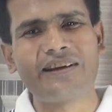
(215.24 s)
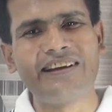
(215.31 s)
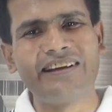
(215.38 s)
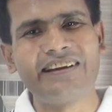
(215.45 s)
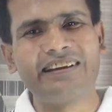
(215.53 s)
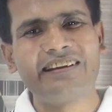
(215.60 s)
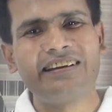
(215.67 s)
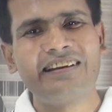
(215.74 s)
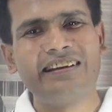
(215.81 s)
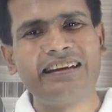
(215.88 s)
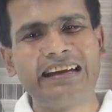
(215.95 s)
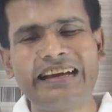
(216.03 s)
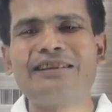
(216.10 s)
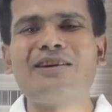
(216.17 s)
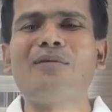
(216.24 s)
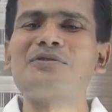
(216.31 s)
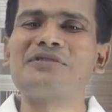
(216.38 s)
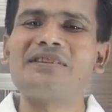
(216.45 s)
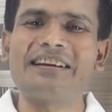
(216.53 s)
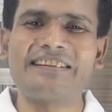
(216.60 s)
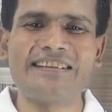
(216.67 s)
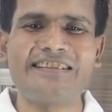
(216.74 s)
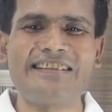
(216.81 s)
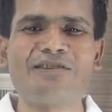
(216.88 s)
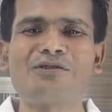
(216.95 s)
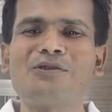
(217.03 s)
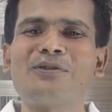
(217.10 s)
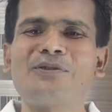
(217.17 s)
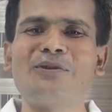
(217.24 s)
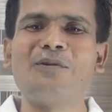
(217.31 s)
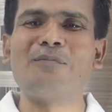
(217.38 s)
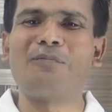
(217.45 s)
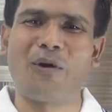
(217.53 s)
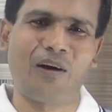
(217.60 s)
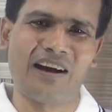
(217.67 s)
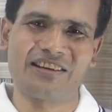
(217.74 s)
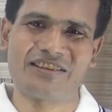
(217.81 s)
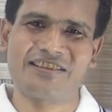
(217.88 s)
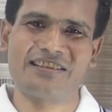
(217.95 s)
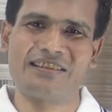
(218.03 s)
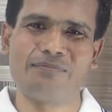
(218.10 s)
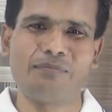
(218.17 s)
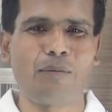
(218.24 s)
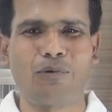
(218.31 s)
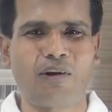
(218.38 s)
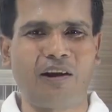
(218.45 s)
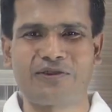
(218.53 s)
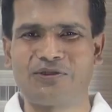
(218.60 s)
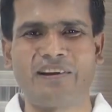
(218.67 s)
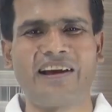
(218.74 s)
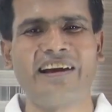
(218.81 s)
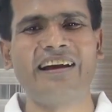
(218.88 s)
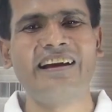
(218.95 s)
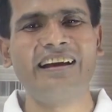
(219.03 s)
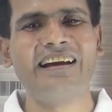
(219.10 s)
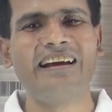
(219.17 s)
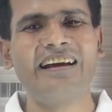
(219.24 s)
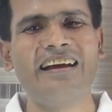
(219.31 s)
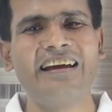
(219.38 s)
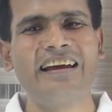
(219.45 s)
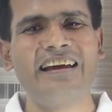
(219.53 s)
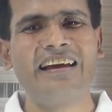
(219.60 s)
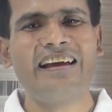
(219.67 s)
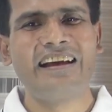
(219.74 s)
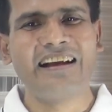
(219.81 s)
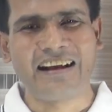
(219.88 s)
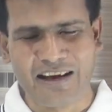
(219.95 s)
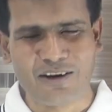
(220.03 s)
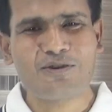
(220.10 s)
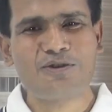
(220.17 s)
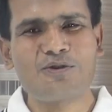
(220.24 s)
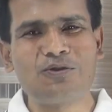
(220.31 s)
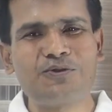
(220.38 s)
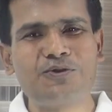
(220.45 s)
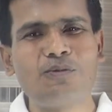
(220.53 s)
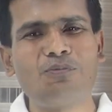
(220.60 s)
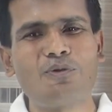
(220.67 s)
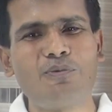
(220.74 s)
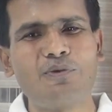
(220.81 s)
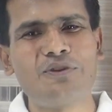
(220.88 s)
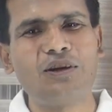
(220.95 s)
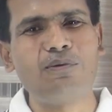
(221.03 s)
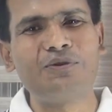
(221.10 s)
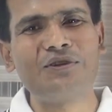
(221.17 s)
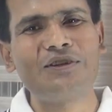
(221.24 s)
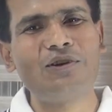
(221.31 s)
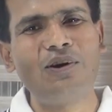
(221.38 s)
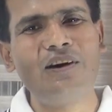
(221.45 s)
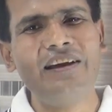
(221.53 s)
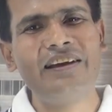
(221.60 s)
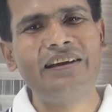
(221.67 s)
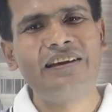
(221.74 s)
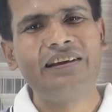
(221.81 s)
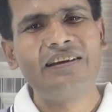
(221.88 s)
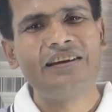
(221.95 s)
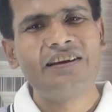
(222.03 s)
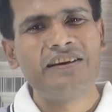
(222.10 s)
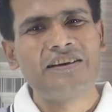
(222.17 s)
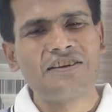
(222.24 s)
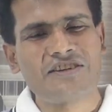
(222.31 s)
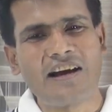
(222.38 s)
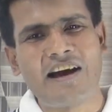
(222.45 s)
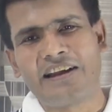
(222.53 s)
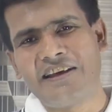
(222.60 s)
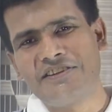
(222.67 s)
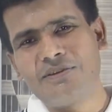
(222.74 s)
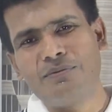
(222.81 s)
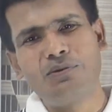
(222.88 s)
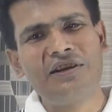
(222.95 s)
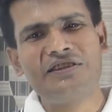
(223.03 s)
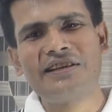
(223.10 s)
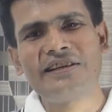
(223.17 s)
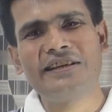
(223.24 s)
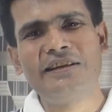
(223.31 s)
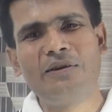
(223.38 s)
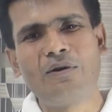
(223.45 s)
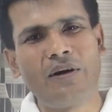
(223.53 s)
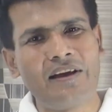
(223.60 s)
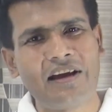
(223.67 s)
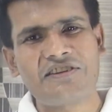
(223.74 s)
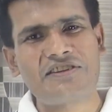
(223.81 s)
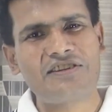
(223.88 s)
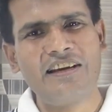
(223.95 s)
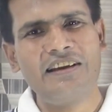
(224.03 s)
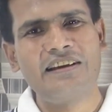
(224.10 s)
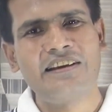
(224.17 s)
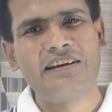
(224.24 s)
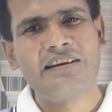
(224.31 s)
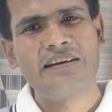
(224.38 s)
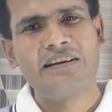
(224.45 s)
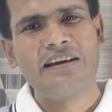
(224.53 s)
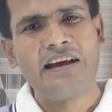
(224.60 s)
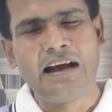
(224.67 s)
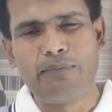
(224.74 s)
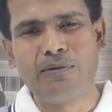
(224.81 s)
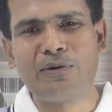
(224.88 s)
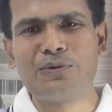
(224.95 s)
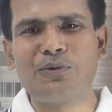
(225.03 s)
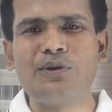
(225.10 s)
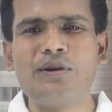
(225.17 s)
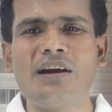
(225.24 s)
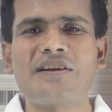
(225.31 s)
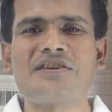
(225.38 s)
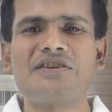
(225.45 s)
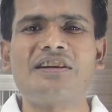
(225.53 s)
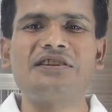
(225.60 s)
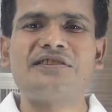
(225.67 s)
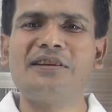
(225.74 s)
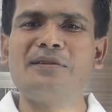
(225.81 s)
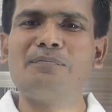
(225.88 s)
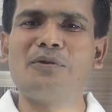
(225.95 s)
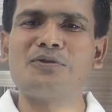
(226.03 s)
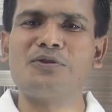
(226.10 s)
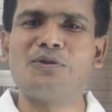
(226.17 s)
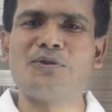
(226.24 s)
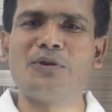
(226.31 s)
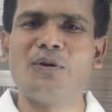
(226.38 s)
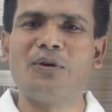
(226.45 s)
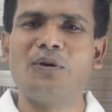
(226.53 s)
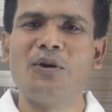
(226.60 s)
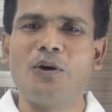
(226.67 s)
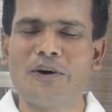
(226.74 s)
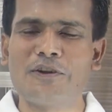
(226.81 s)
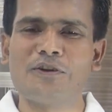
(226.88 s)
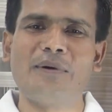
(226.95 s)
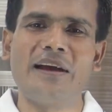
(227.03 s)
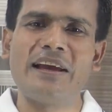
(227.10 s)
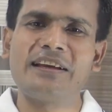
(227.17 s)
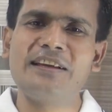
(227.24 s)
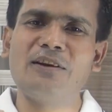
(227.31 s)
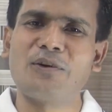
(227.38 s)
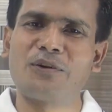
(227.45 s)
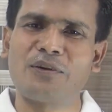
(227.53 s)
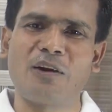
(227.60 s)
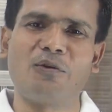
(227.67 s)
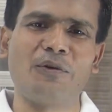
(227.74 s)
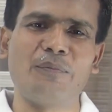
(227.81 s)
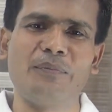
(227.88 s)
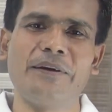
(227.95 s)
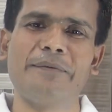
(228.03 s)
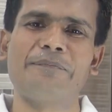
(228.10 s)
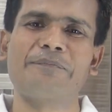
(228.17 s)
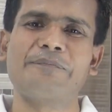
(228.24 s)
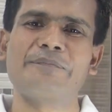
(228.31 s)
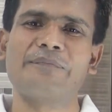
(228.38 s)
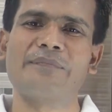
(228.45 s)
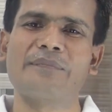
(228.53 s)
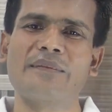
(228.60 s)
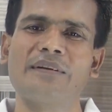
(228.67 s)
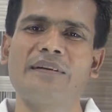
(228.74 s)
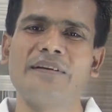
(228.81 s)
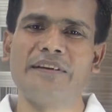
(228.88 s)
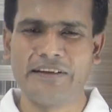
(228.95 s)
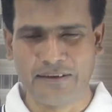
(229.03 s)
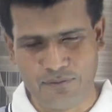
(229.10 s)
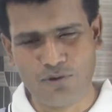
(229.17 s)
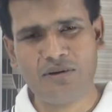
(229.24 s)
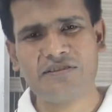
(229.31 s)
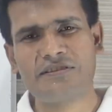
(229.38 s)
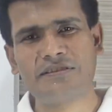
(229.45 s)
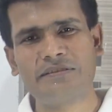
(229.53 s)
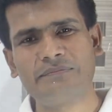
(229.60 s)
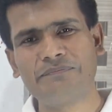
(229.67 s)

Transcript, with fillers: উঠে এটি অবশ্যই একটি চিরসত্য প্রকাশ বা প্রকাশনা কারণ সূর্য পূর্ব দিকে উদিত হয় সারা জীবনে সেটি হয়ে আসছে এবং দুনিয়ার শেষ দিন পর্যন্ত হয়তো বা একই ঘটনা ঘটবে ডেভিওর্স